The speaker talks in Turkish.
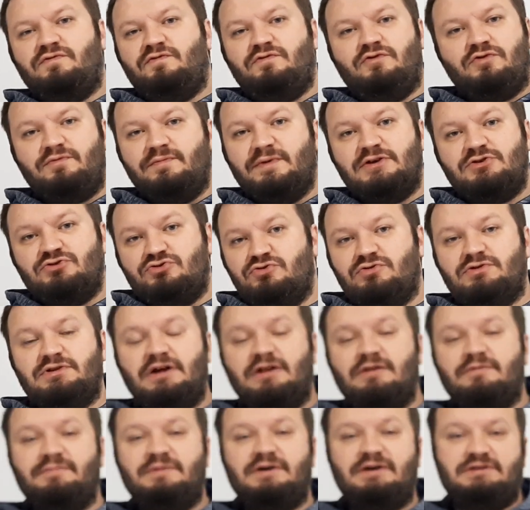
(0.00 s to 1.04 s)
Formasyon
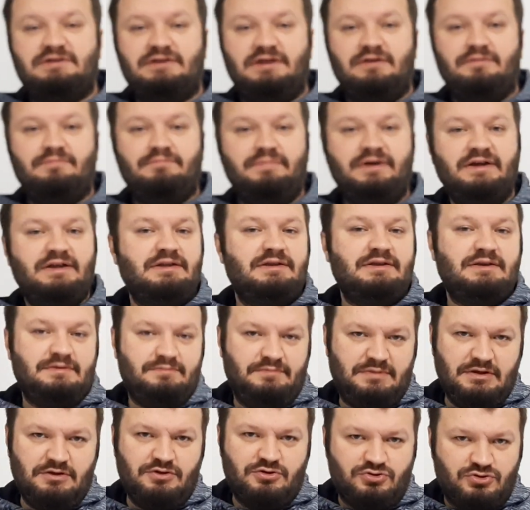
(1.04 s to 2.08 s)
almaktayım ben.
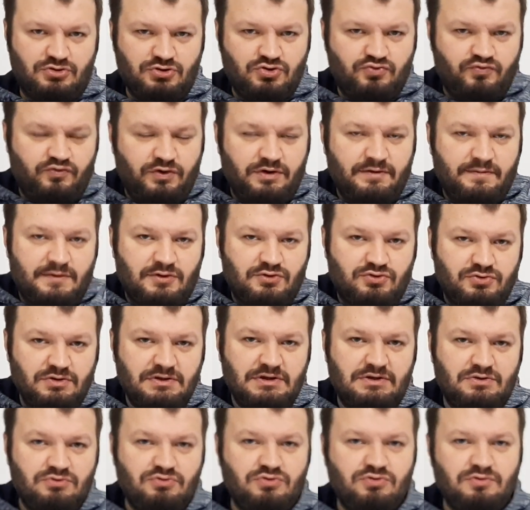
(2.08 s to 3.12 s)
Biliyorsunuz formasyon
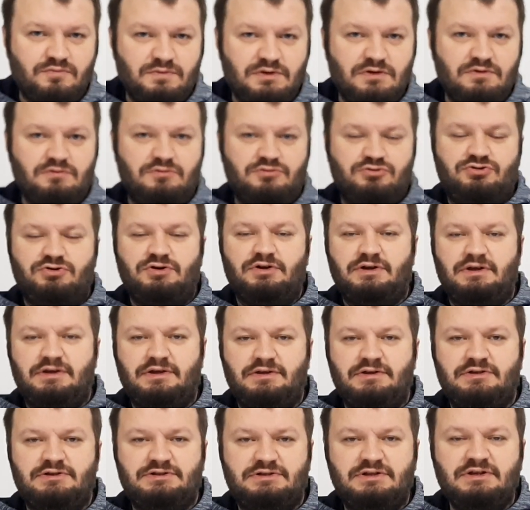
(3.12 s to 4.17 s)
iki dönemde oluşuyor
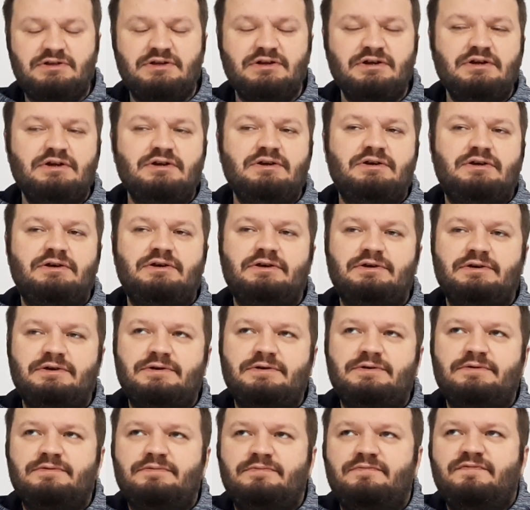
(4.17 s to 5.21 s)
arkadaşlar. Ee,
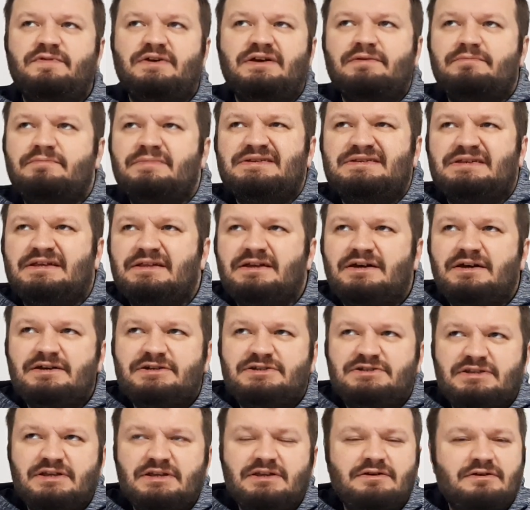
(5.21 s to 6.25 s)
ve mesela
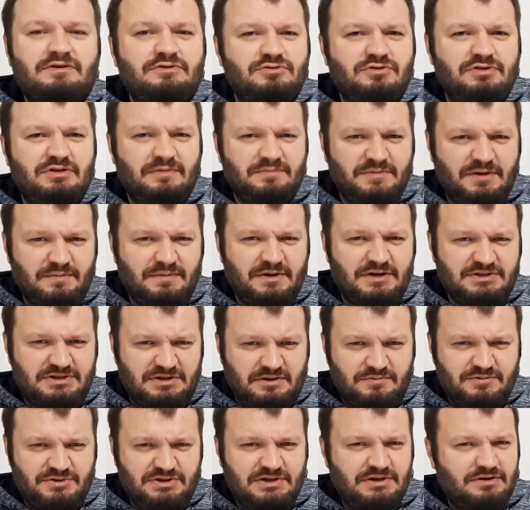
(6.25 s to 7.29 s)
işte yarı dönemde
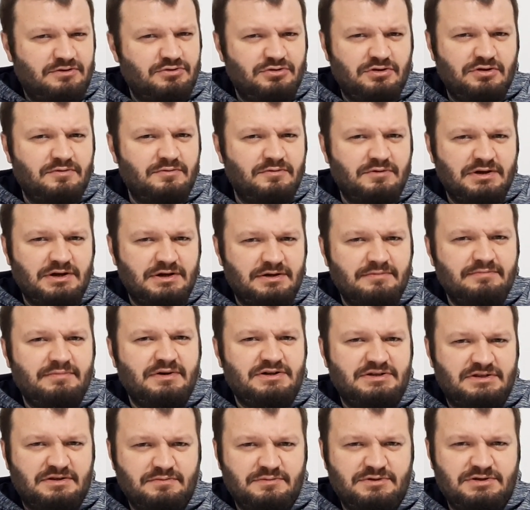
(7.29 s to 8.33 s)
başlamış, yarı döneme yakın
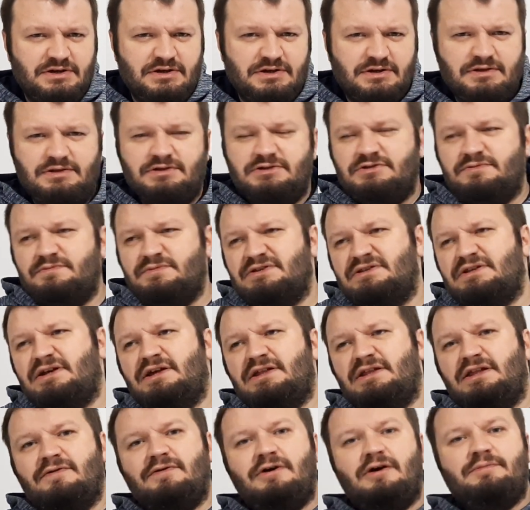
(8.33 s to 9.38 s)
başlamış arkadaşımız
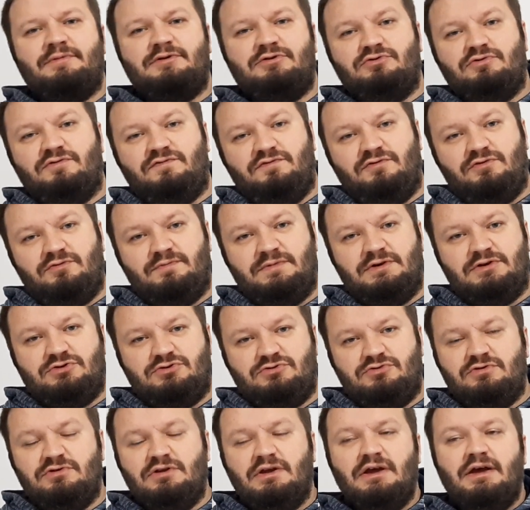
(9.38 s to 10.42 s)
daha devam ediyor
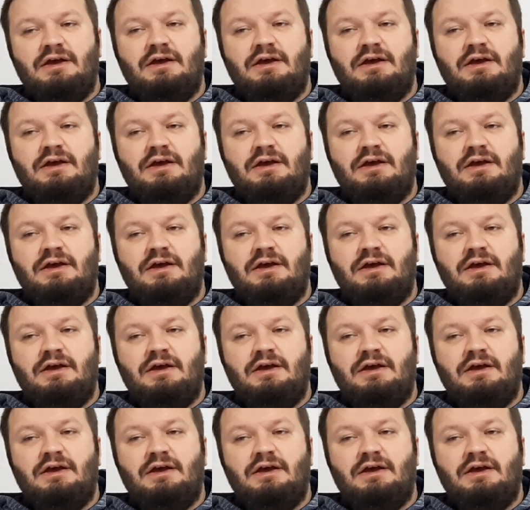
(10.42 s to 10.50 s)
formasyon.